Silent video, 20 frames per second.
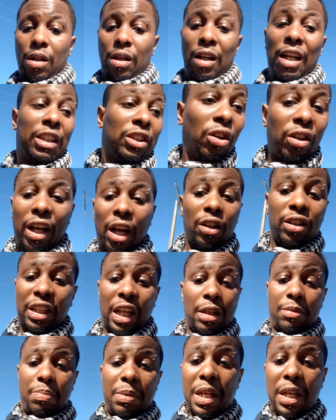Les
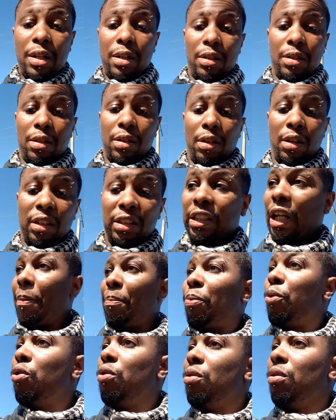144 000, ça
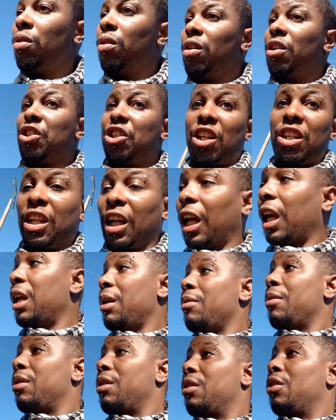peut générer
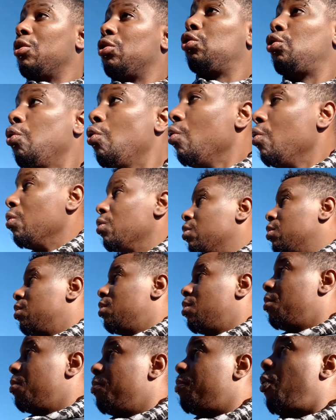tout,
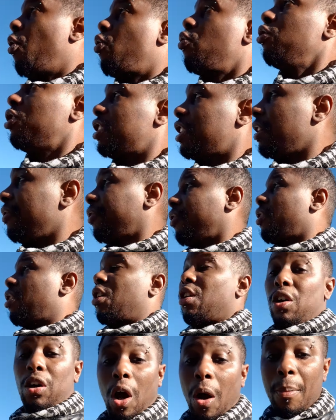beaucoup de chiffres,
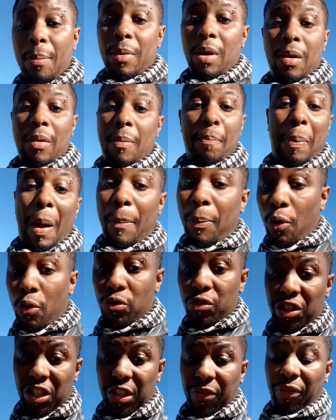comme pas
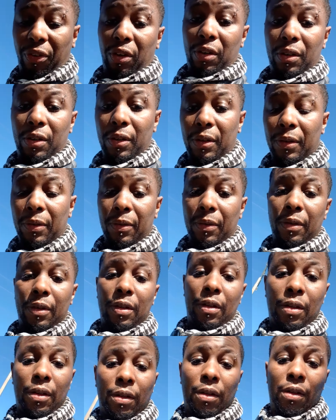beaucoup de chiffres.
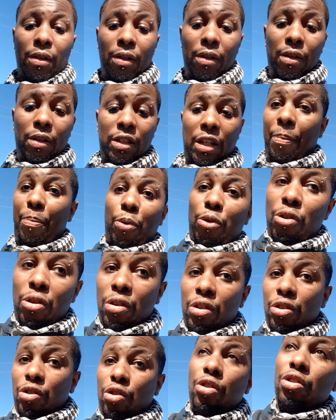Ça peut
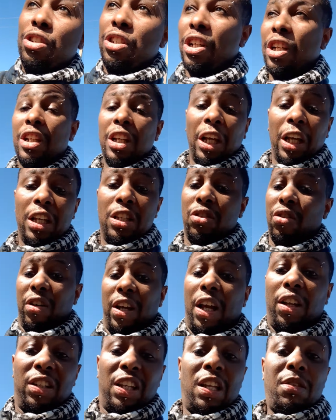juste générer
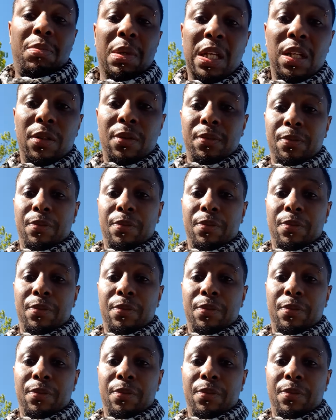144 000.